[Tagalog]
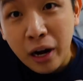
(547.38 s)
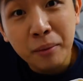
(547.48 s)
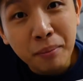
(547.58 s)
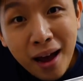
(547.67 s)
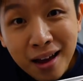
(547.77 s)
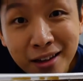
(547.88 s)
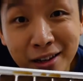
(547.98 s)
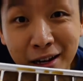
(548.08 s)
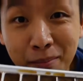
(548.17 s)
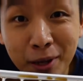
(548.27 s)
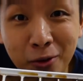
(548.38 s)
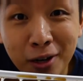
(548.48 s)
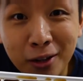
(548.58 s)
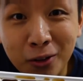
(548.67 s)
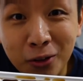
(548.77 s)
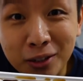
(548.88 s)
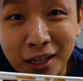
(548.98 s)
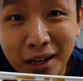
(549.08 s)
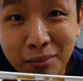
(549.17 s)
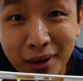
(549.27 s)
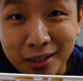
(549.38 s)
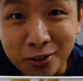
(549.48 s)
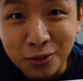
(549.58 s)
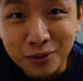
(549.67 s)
right back, lilipat ko lang to sa baso.